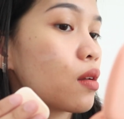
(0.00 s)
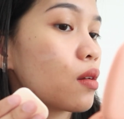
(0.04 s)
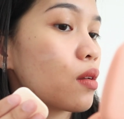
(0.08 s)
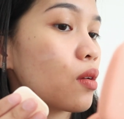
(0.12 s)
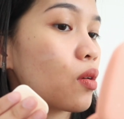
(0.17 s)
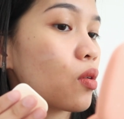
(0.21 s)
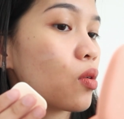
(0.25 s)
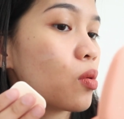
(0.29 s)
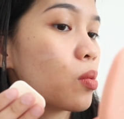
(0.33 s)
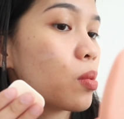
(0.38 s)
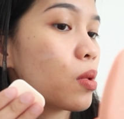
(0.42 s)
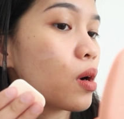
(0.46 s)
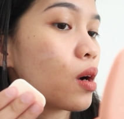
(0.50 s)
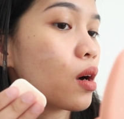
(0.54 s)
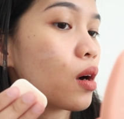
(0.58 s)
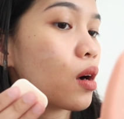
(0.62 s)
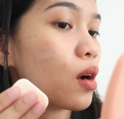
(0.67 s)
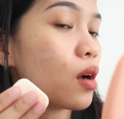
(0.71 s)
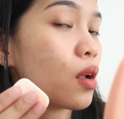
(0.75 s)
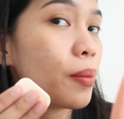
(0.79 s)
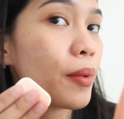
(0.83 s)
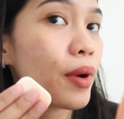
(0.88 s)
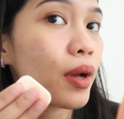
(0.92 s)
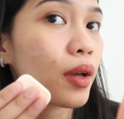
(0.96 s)
ini aku
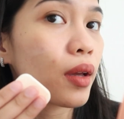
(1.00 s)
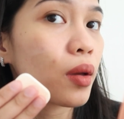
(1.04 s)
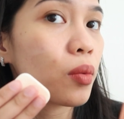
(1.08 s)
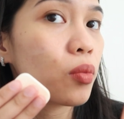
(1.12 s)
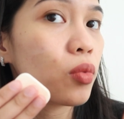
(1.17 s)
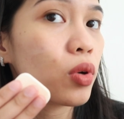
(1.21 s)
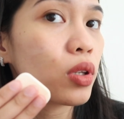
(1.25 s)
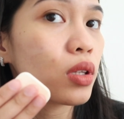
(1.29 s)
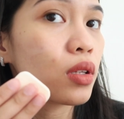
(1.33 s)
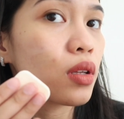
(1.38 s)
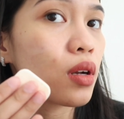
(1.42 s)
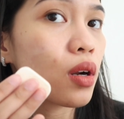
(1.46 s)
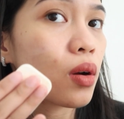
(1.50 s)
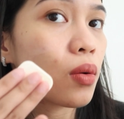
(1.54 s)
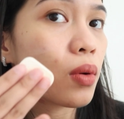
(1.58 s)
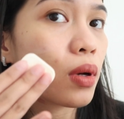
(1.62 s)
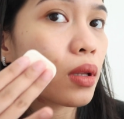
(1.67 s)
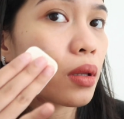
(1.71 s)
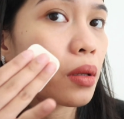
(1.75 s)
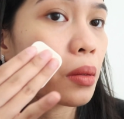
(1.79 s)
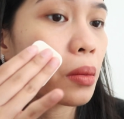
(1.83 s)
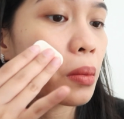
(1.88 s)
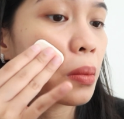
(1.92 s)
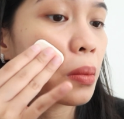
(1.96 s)
bakal pakai buat jerawat